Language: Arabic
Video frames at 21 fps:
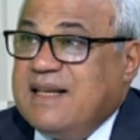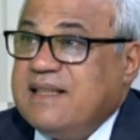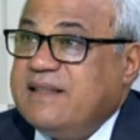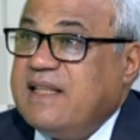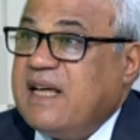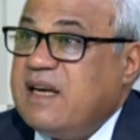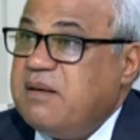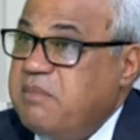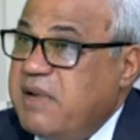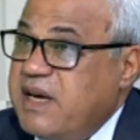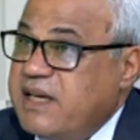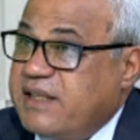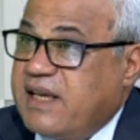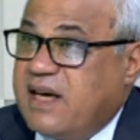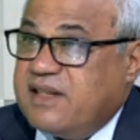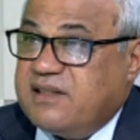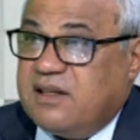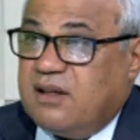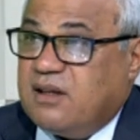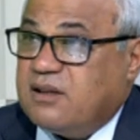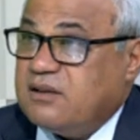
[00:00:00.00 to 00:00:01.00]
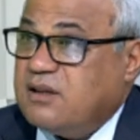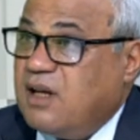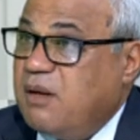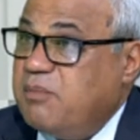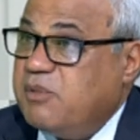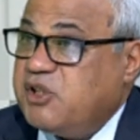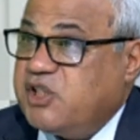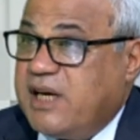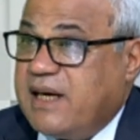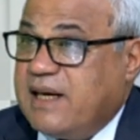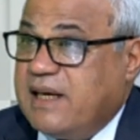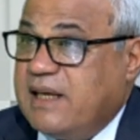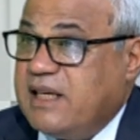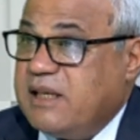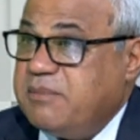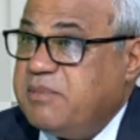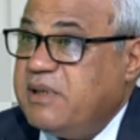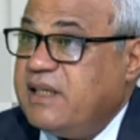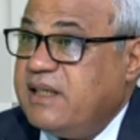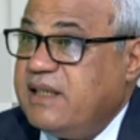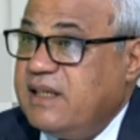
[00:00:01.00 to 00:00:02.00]
تنميه هذا القطاع بشكل
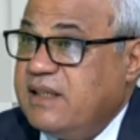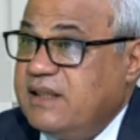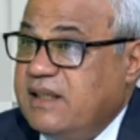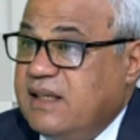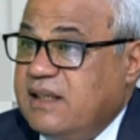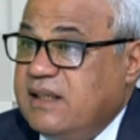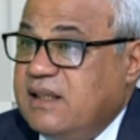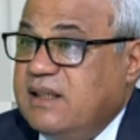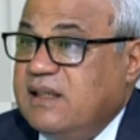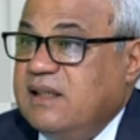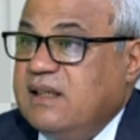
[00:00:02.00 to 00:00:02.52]
كبير جدا